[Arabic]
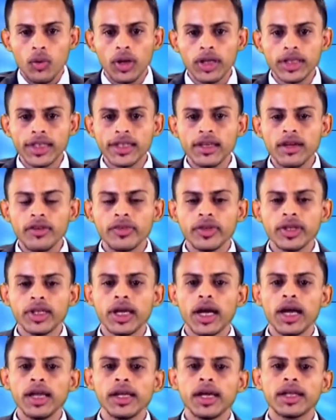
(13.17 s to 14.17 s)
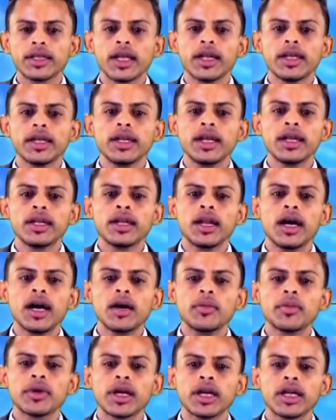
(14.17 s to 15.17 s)
وإشراف هيئة الهلال
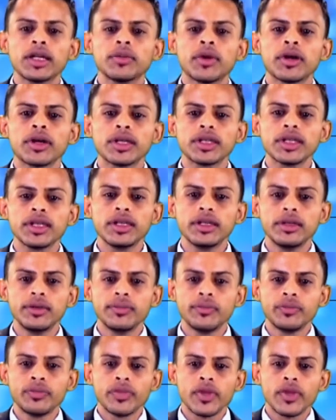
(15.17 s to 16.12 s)
الأحمر الإماراتي